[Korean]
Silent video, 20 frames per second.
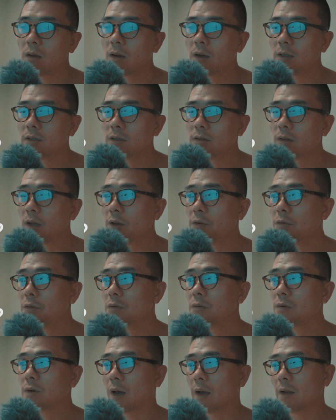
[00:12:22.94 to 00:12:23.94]
아직
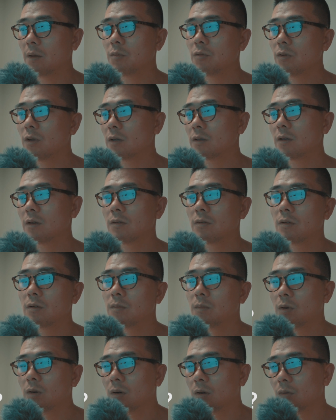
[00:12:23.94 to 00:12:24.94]
사용을 안 해본
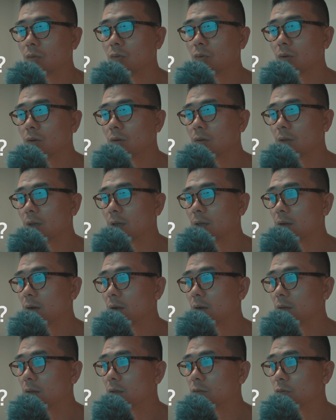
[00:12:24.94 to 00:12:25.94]
상태에서는 뭐 후기를 얘기를
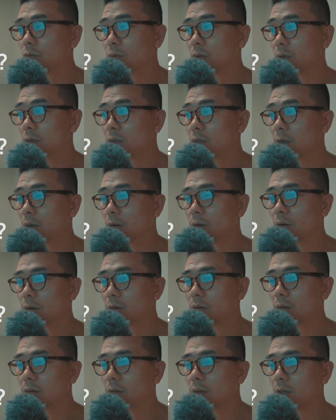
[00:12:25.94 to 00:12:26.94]
하는 게 좀
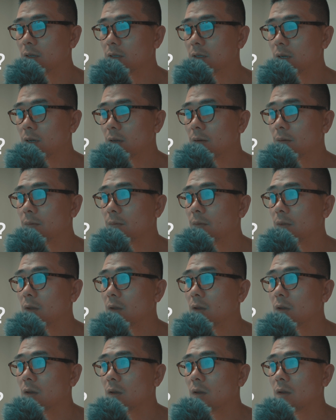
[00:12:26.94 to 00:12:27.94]
그렇잖아요. 근데 이제
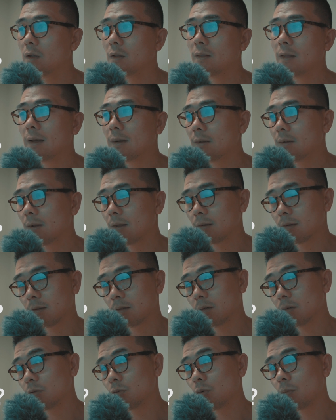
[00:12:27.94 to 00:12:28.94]
다른
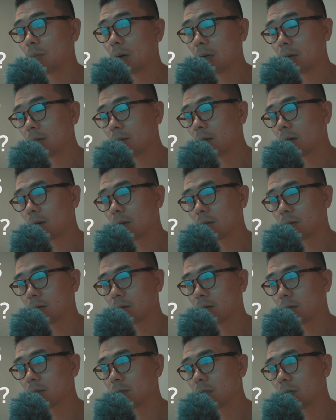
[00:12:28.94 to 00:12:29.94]
나라들 좀 빠른
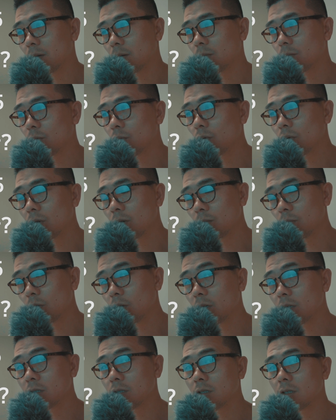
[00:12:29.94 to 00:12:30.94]
나라들은 이제 물건이
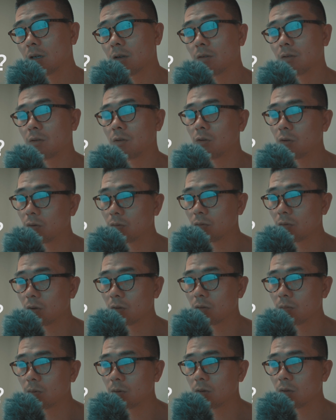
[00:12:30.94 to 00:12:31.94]
풀리기 시작했어요.
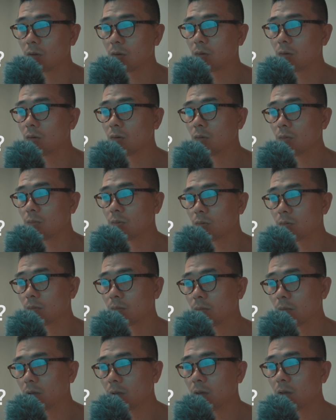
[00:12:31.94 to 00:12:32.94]
영국에도 풀리고
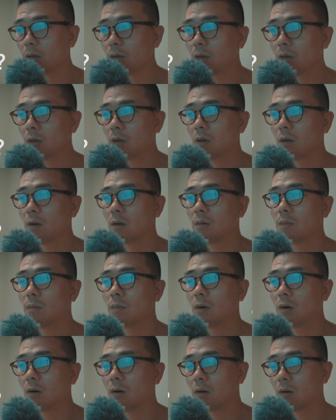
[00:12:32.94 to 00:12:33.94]
북미
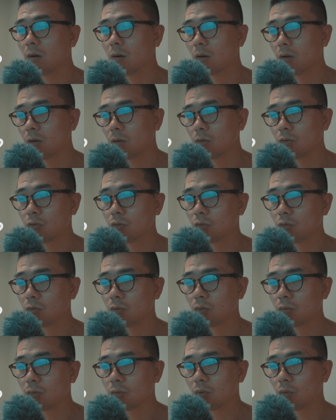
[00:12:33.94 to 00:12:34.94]
뭐
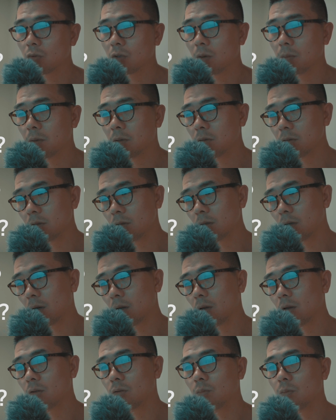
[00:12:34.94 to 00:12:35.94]
쭉 동남아 어디
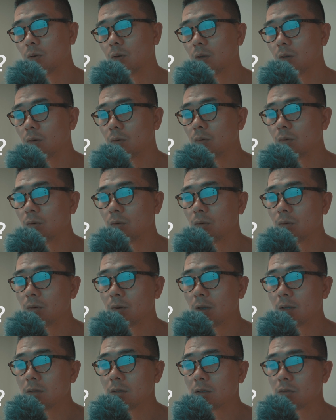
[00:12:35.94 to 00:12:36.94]
나라에도 풀리고
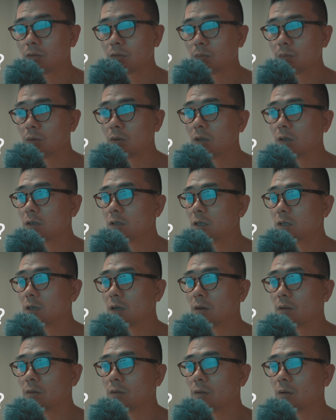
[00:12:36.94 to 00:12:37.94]
렌즈가 쭉 풀리기
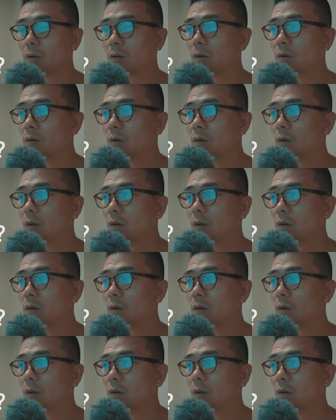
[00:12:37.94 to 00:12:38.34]
시작했어요.